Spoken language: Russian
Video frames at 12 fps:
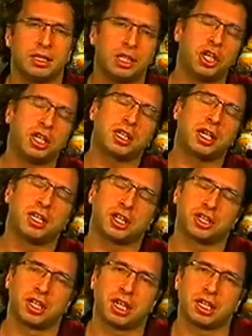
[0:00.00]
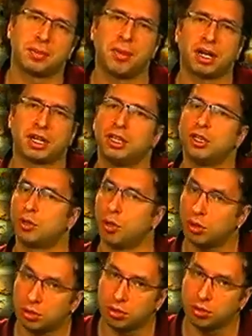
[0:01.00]
Сейчас, конечно, размах не
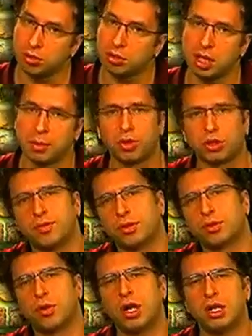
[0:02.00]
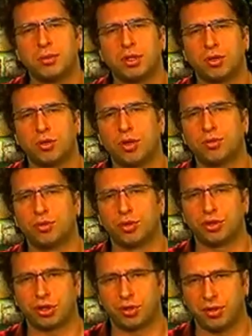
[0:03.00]
тот, но забот виртуальным героям
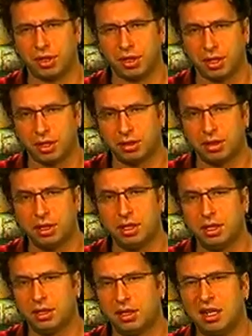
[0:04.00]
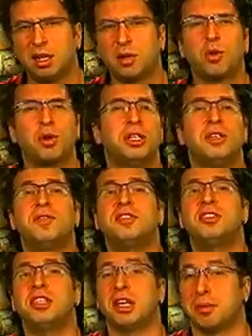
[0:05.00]
тоже хватает. И далеко не
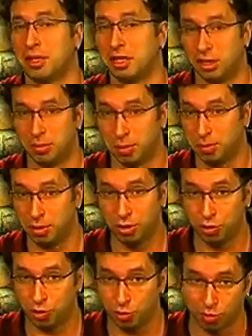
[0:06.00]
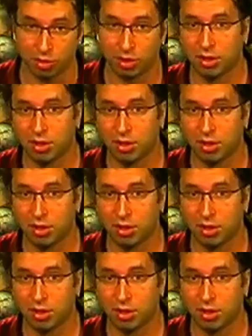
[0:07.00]
всем они по плечу.